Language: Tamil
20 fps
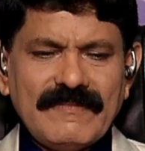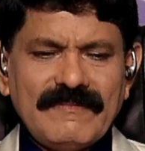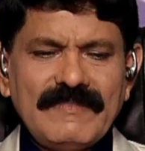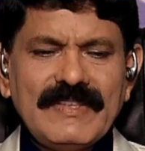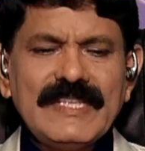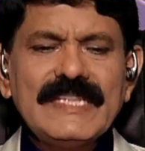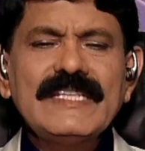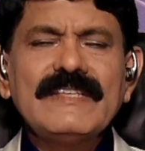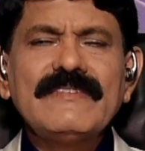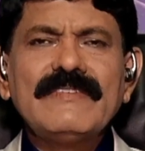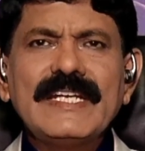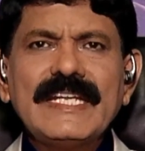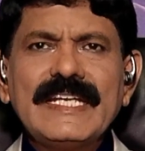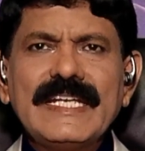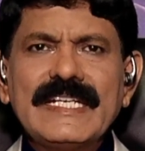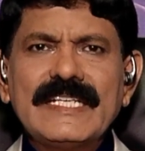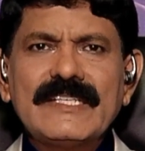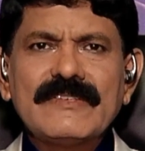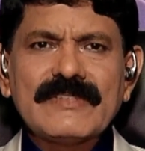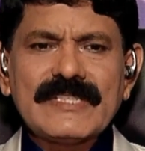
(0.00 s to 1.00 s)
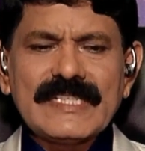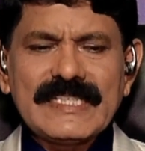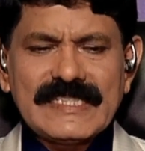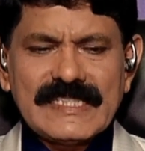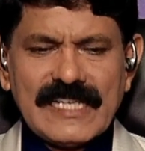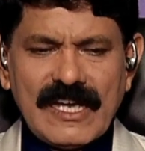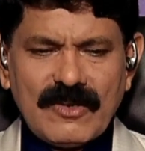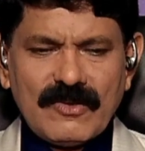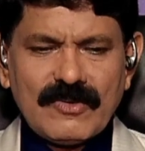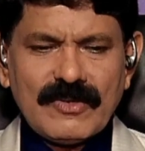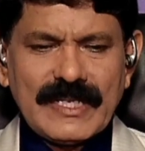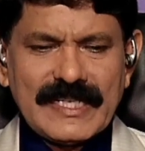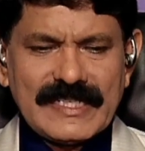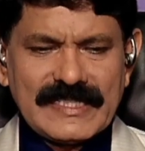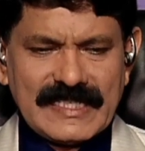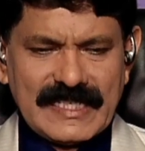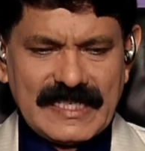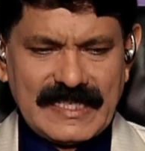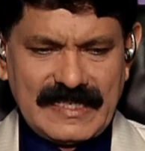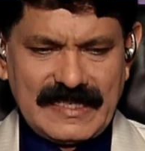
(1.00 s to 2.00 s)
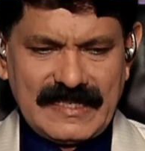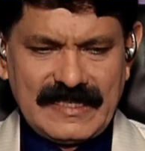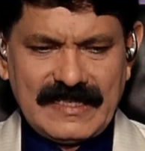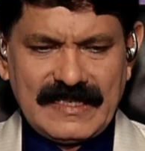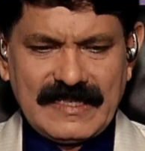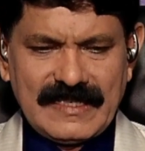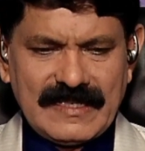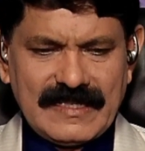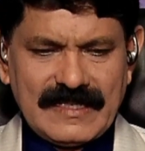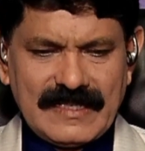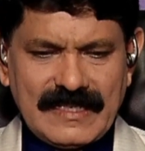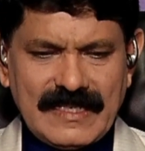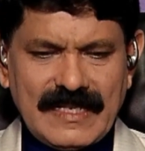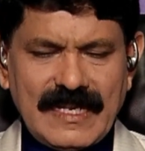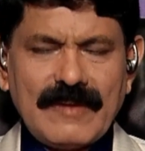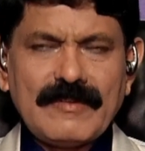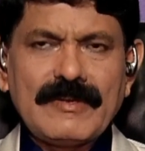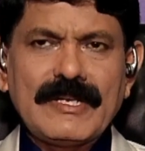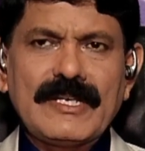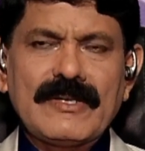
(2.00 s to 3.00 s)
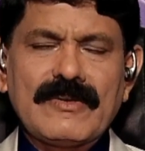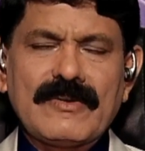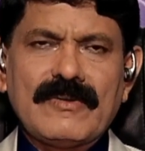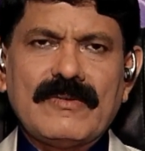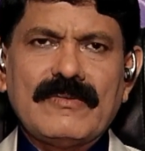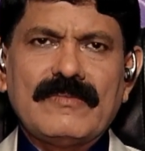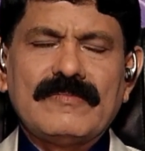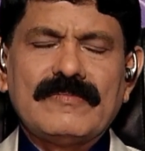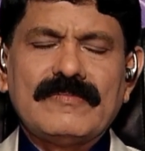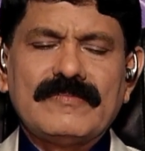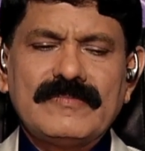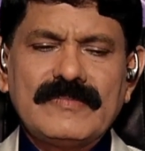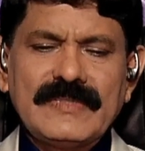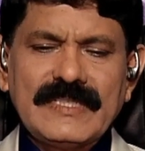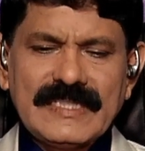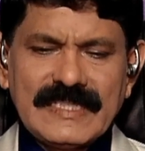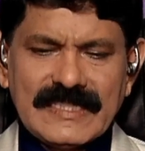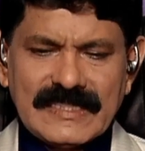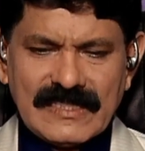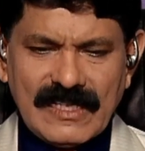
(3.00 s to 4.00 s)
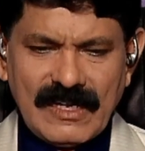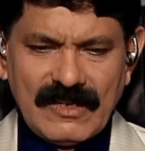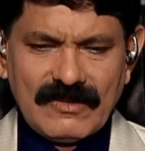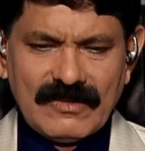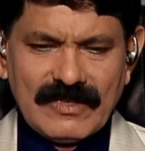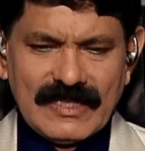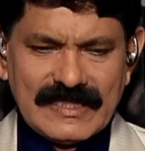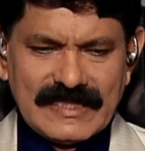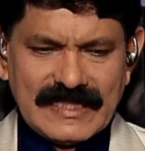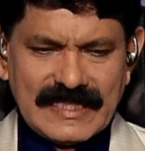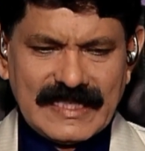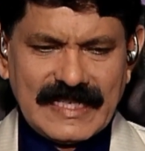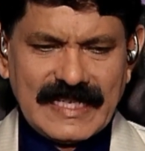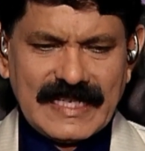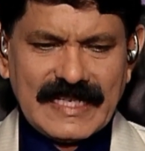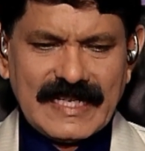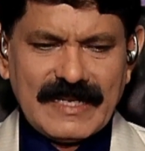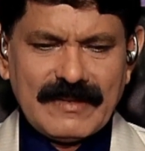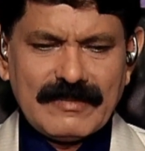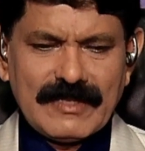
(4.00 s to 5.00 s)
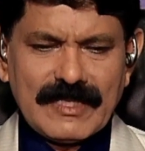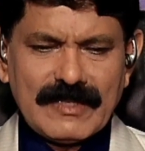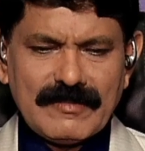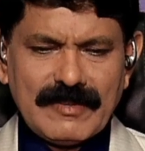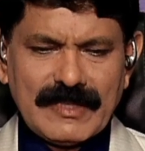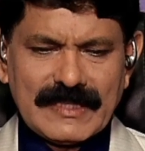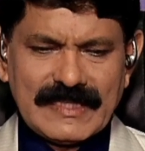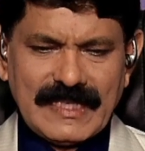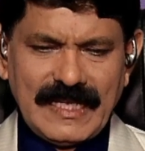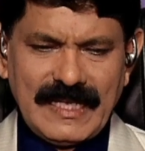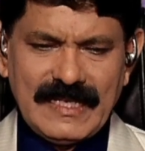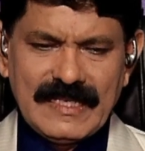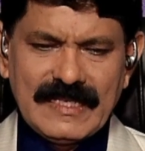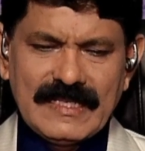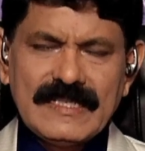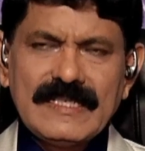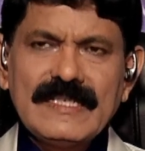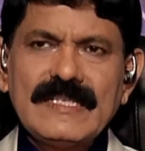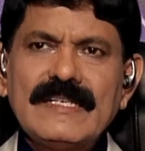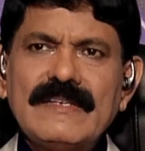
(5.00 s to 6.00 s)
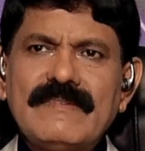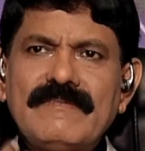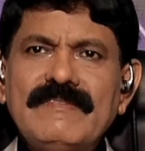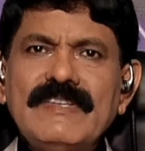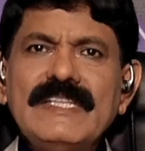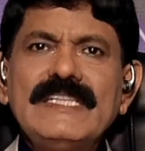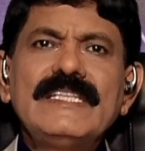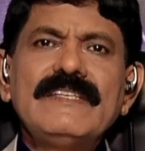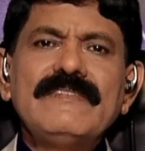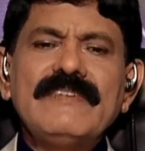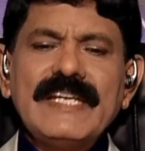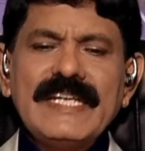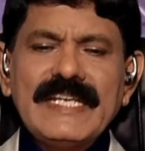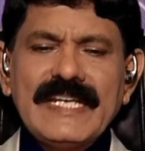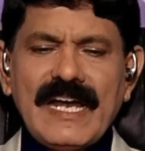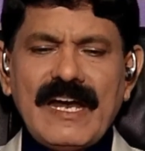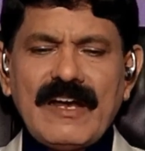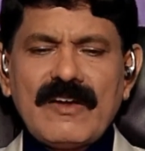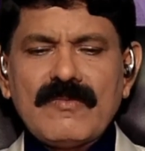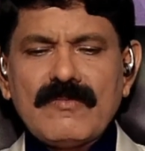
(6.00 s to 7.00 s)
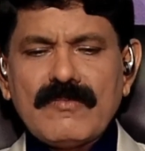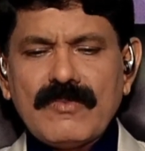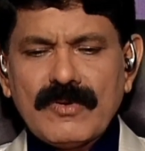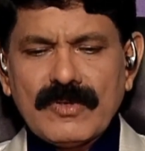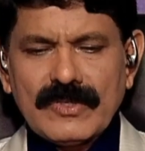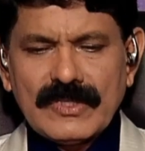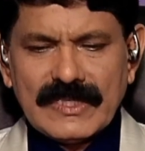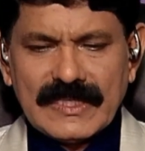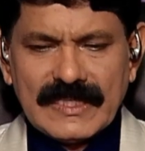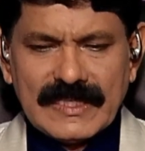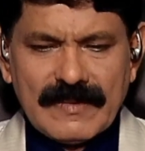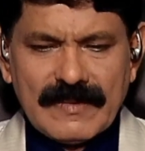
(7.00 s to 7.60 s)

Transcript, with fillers: விந்து வெளியேற்றுவது இஜாக்குலேஷன் அப்படின்றோம் இந்த இஜாக்குலேஷன் என்ன அப்படின்னு பார்த்தா விந்து வெளியாகும்போது